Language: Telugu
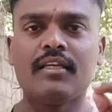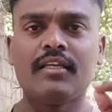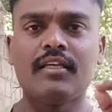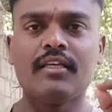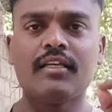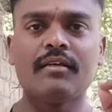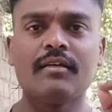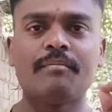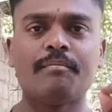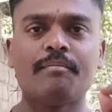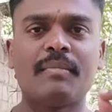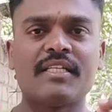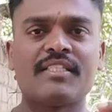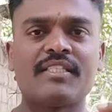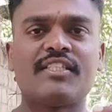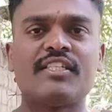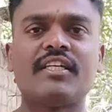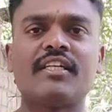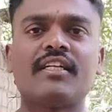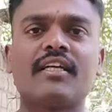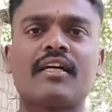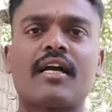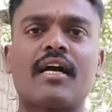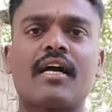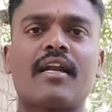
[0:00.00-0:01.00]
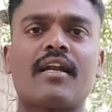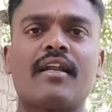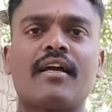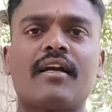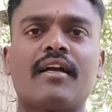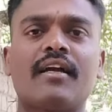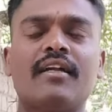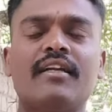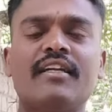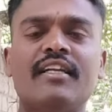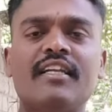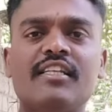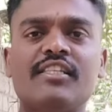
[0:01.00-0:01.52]
ఈ బడ్జెట్
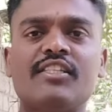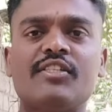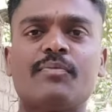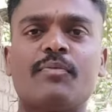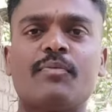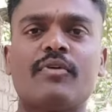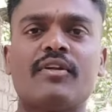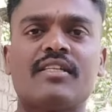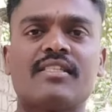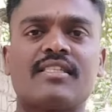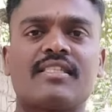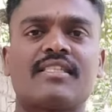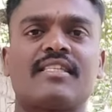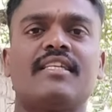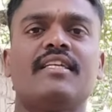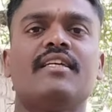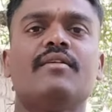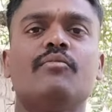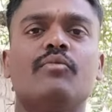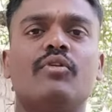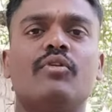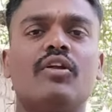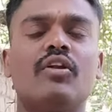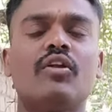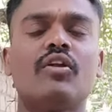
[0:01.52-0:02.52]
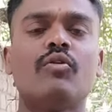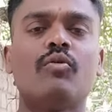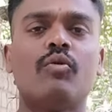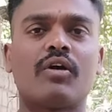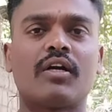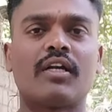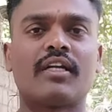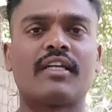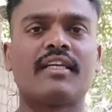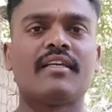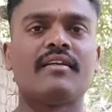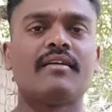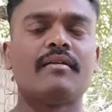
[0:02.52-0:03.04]
కారణంగా నిలిచిపోయిన స్కీములలో
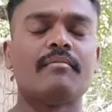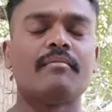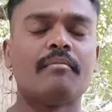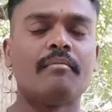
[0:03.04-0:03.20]
ఒకటి